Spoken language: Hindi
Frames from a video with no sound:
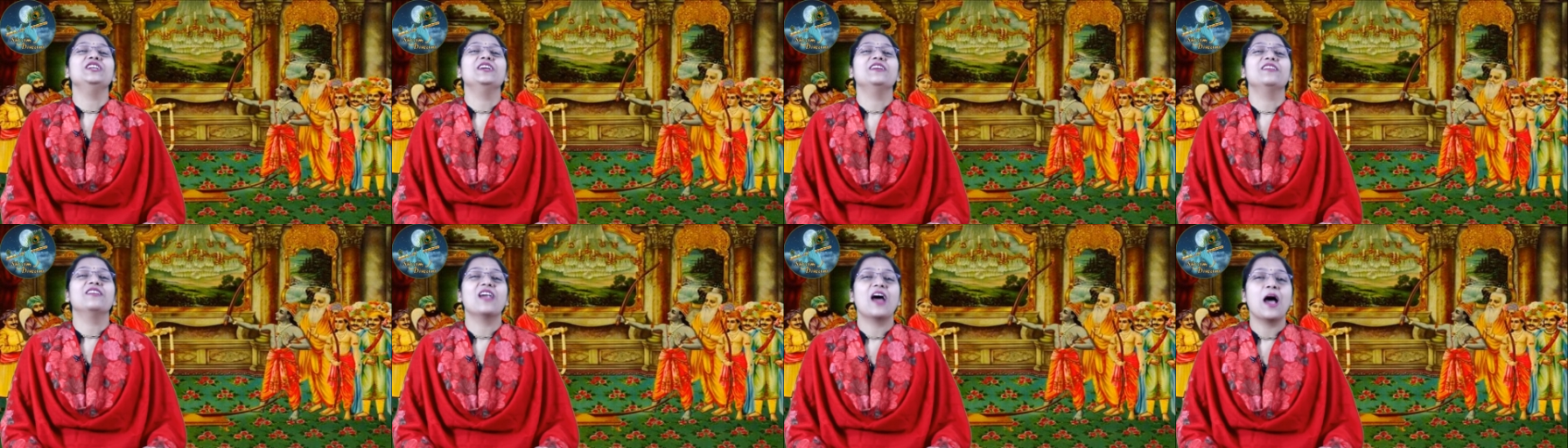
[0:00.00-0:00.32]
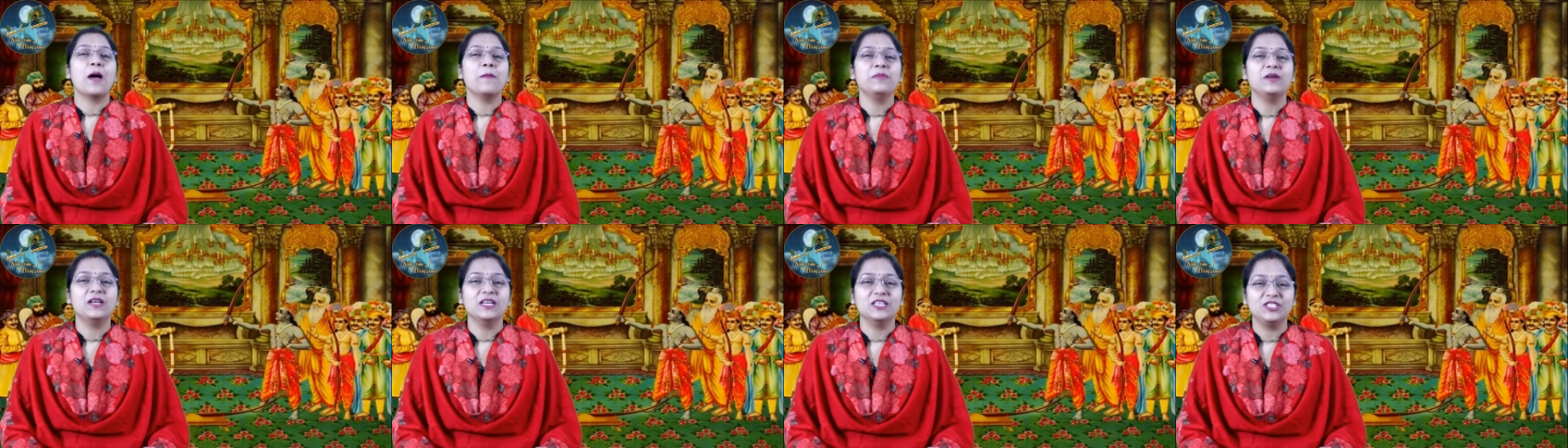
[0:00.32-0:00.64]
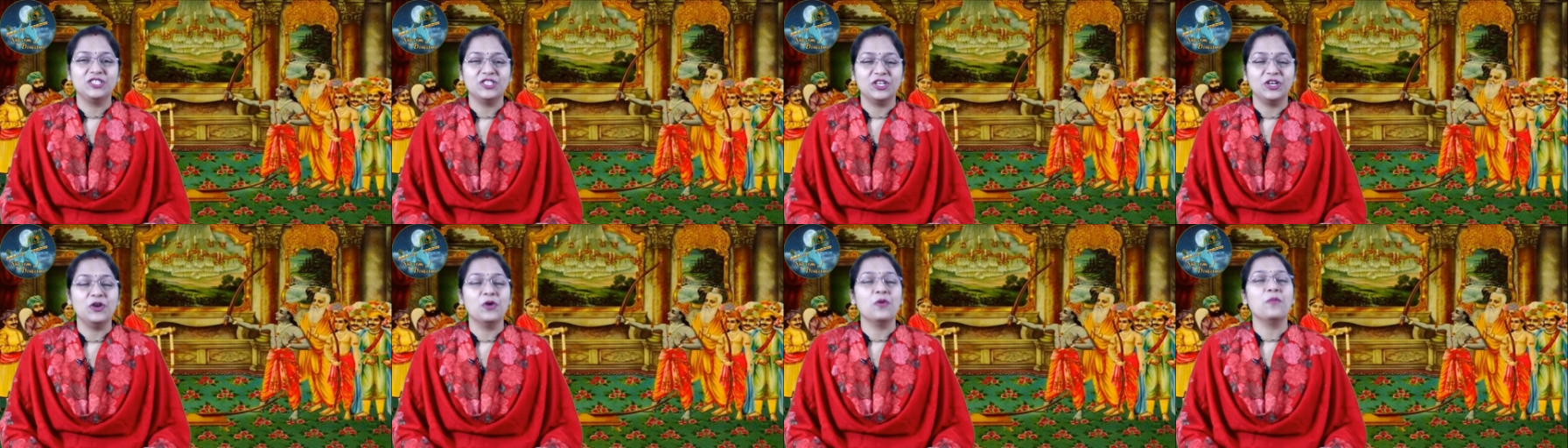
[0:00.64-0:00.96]
श्री राम के
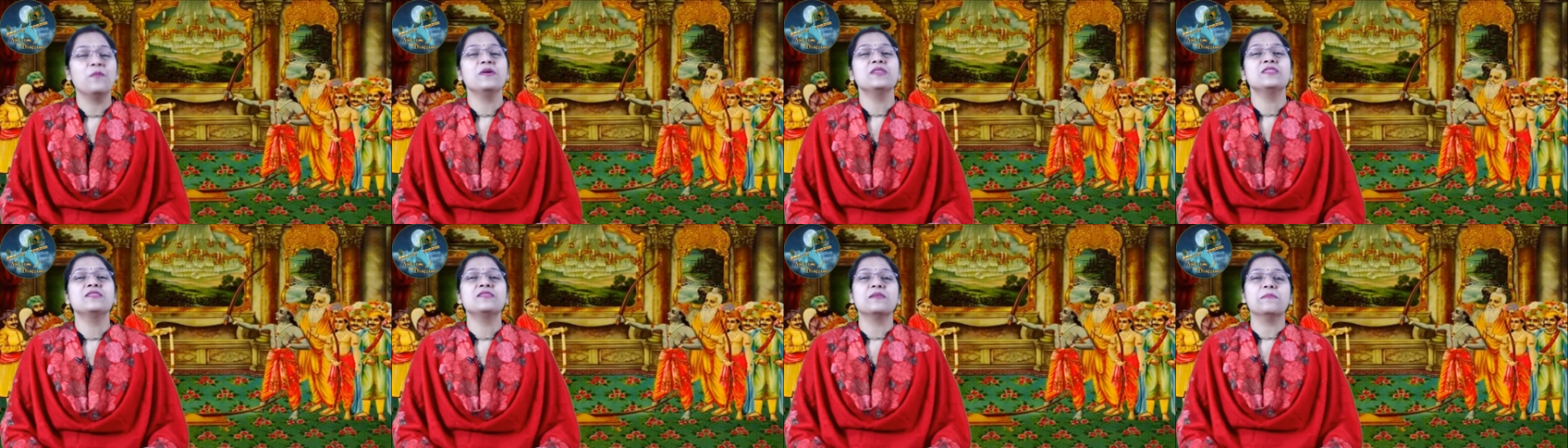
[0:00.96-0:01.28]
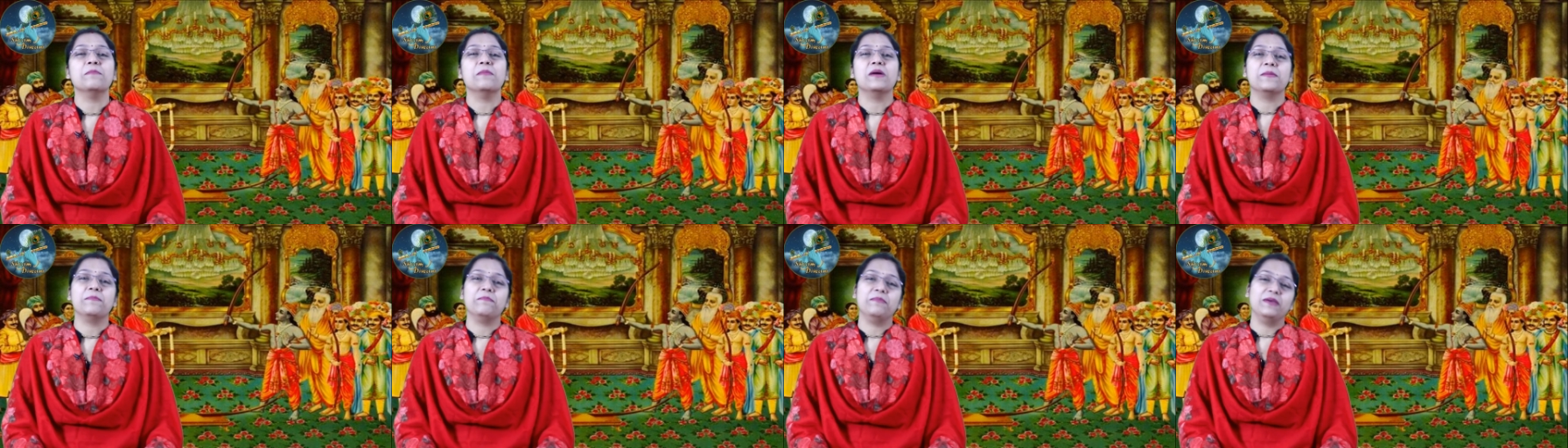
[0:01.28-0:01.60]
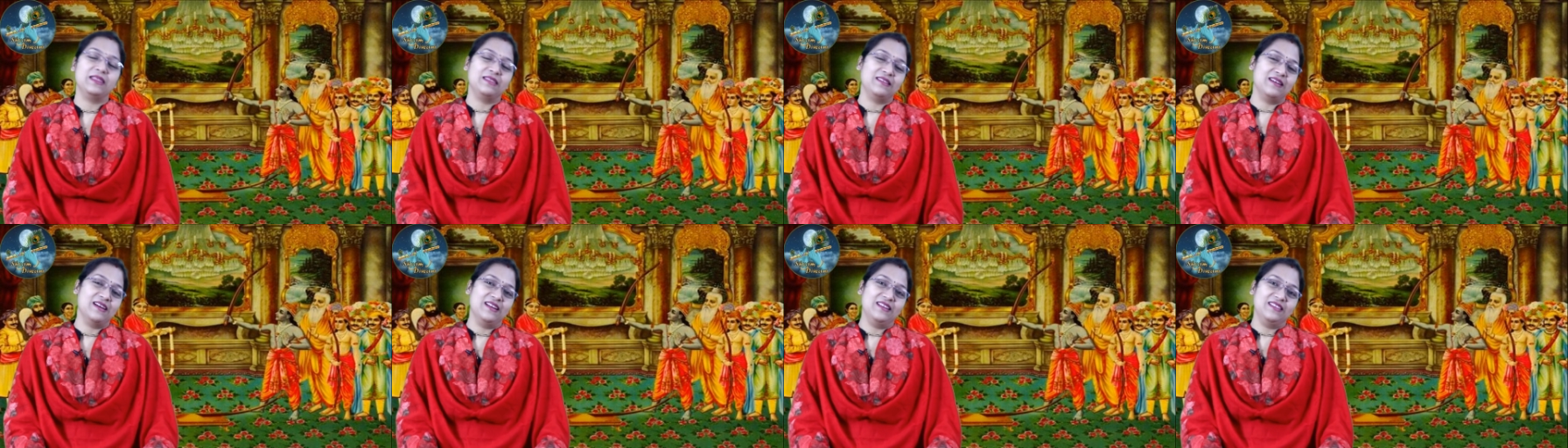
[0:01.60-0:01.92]
चरणों में
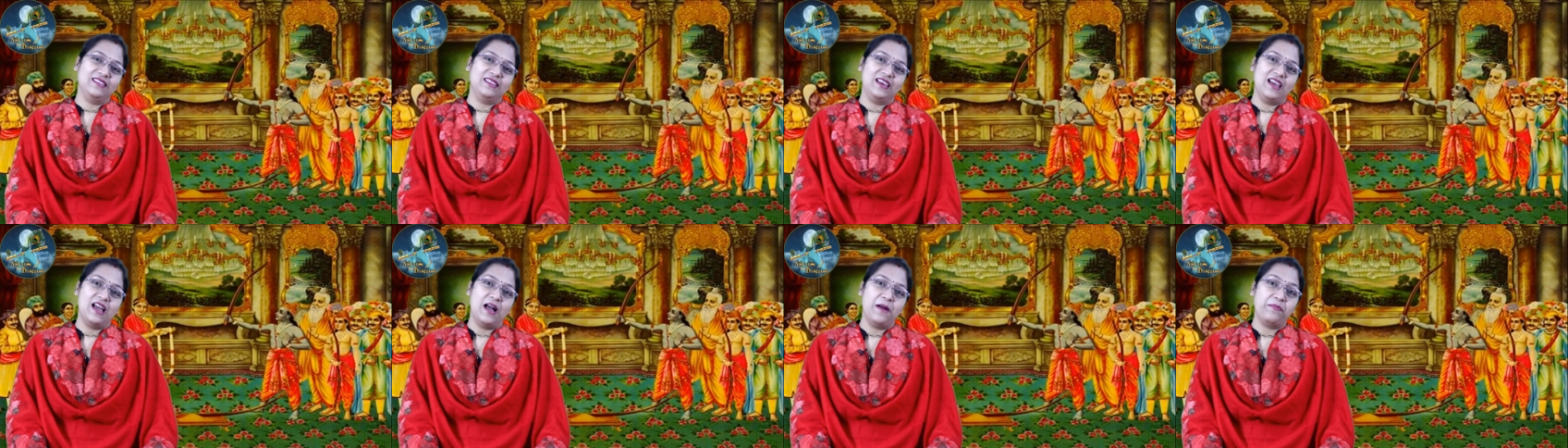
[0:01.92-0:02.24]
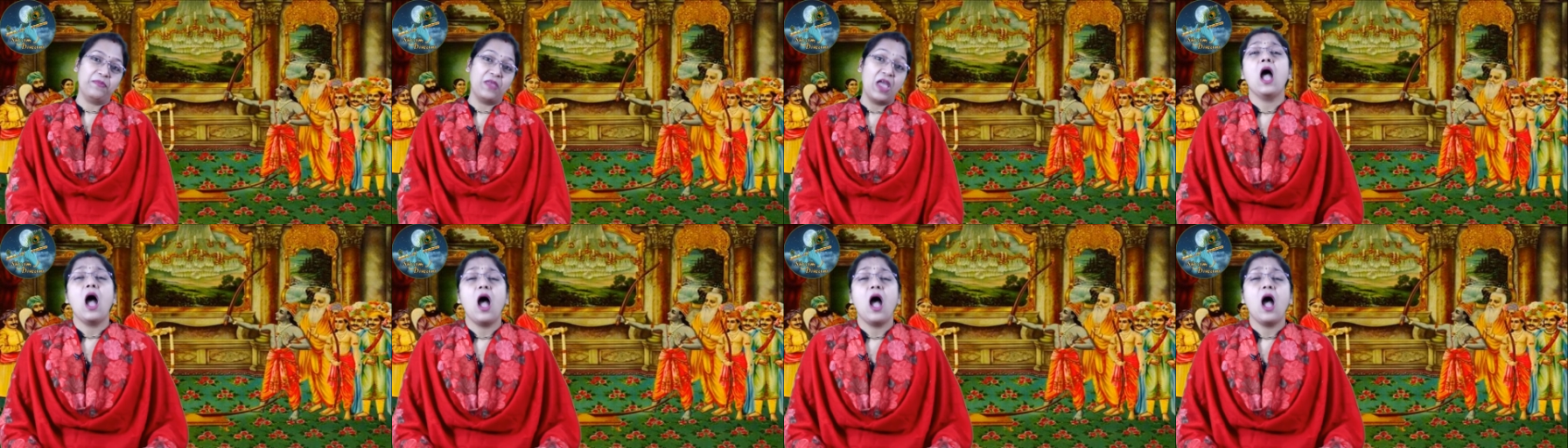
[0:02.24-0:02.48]
समर्पित कर दिया